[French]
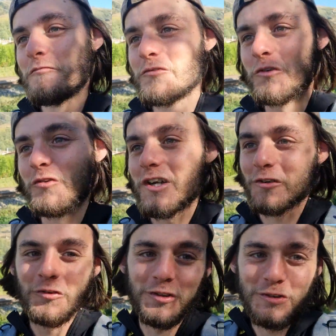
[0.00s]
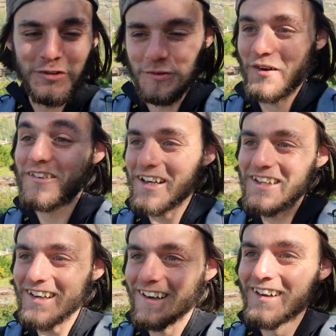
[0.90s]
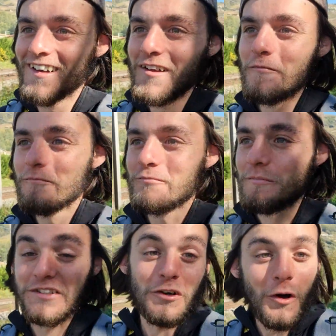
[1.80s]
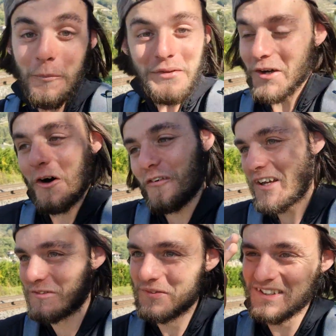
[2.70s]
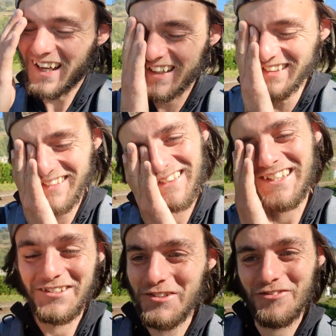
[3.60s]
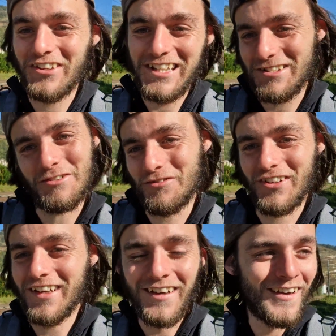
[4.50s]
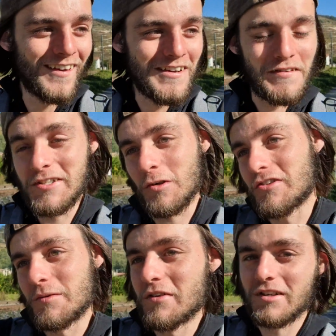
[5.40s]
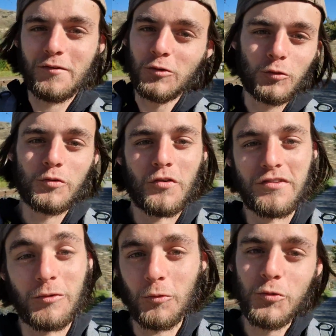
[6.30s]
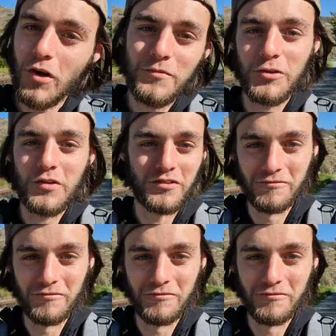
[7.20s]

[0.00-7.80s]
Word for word: Du coup là je roule tout doucement derrière. Mais c'est encore pire en fait, putain Qu'est-ce que je fais Qu'est-ce que je fais Vas-y je rentre chez moi, c'est la fin du Tour de France, c'est trop dur comme situation.